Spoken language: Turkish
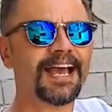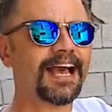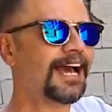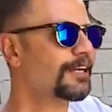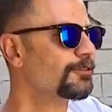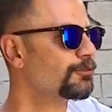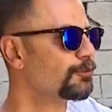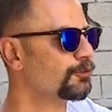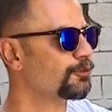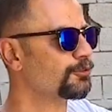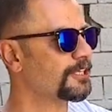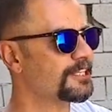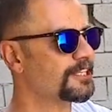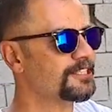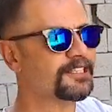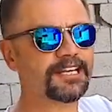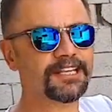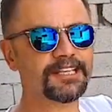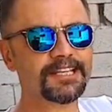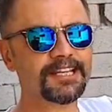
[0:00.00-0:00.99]
her türlü
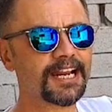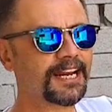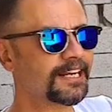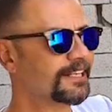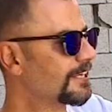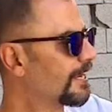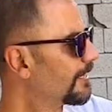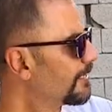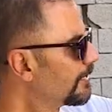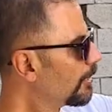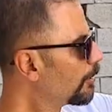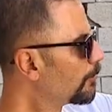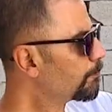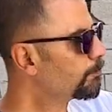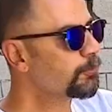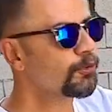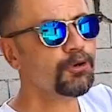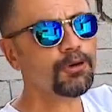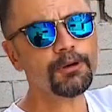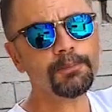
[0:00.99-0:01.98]
testlere girerken
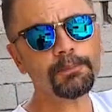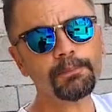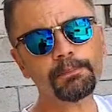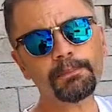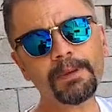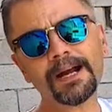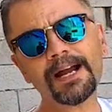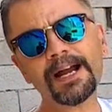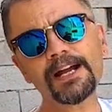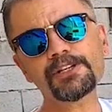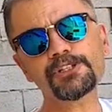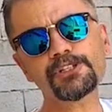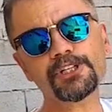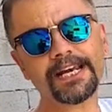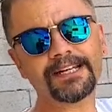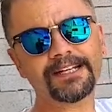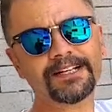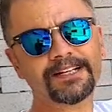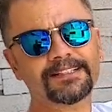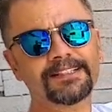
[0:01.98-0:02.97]
bu bagaj
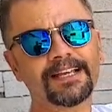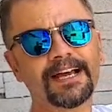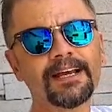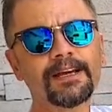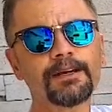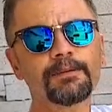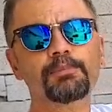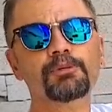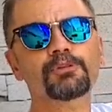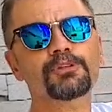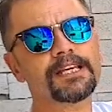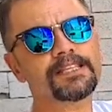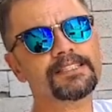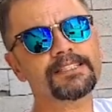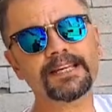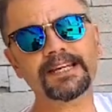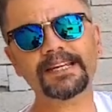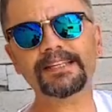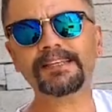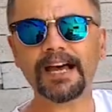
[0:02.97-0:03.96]
rayları da bu
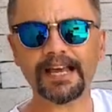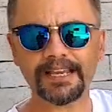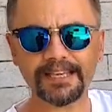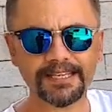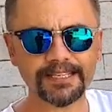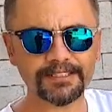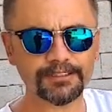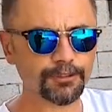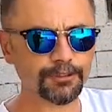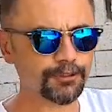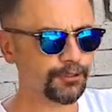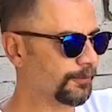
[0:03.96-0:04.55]
testlere dahil ediliyor.